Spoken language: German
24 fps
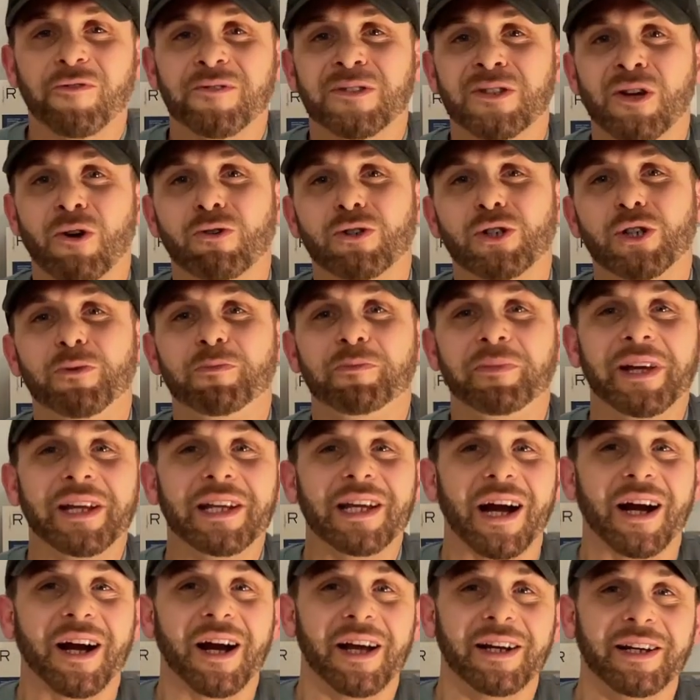Social
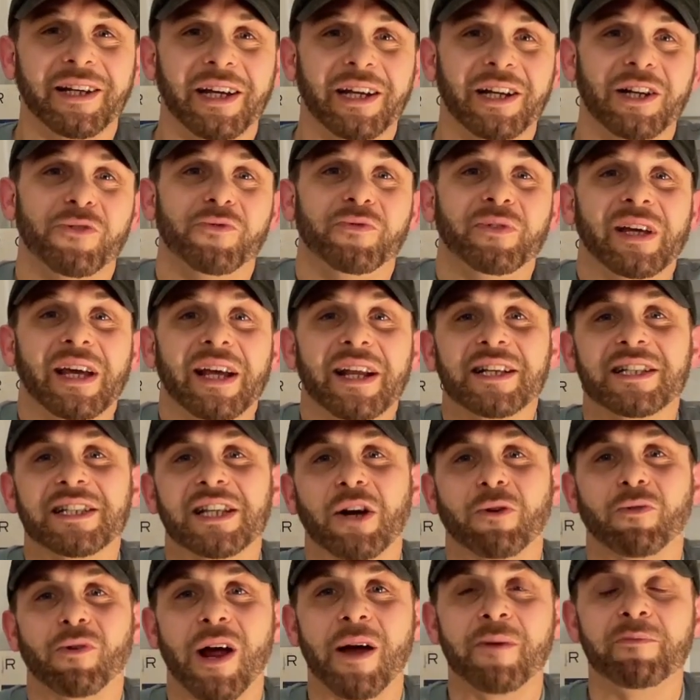Media Kanäle wie
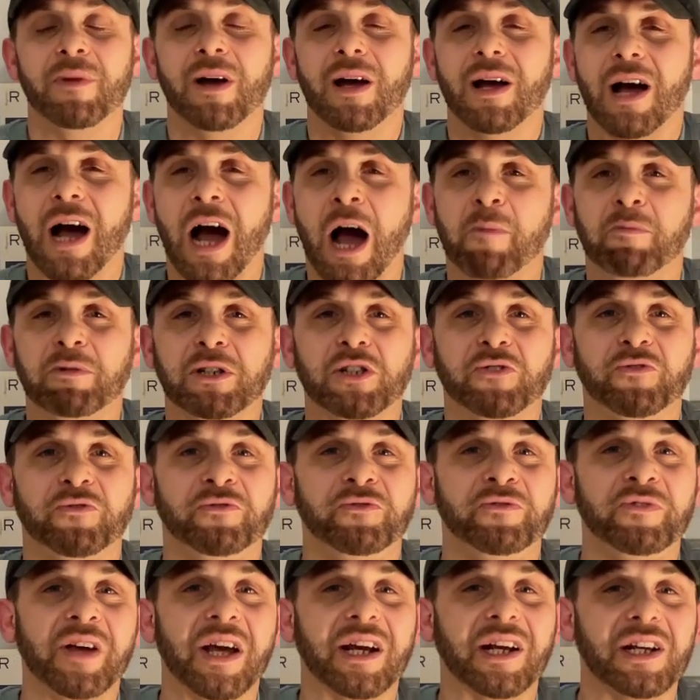Instagram habe ich
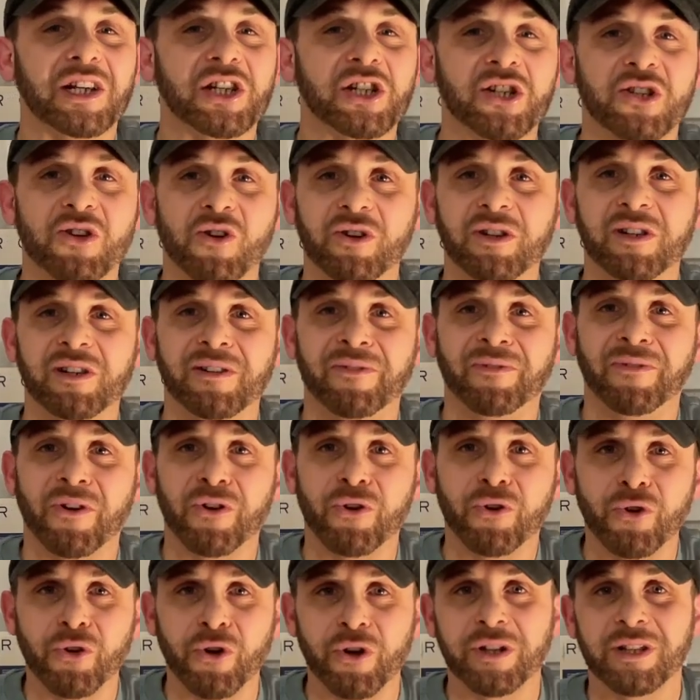wirklich schon die
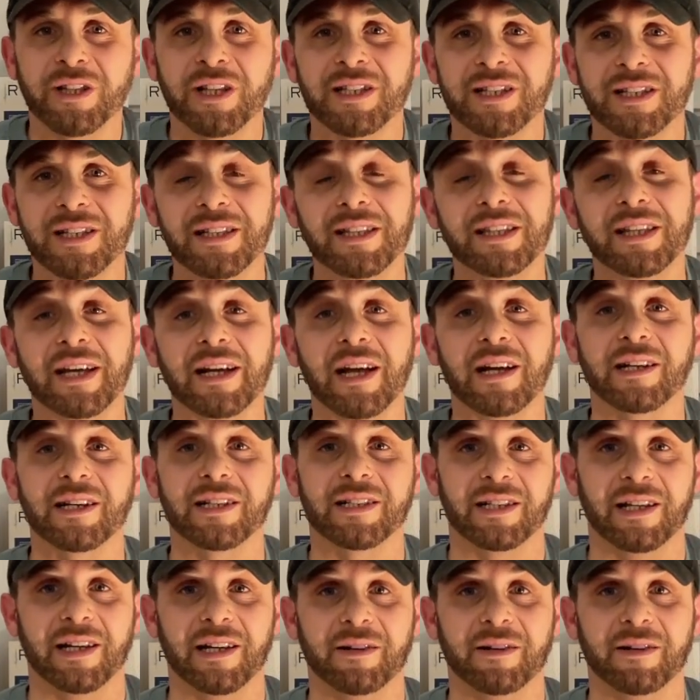verrücktesten Dinge gesehen.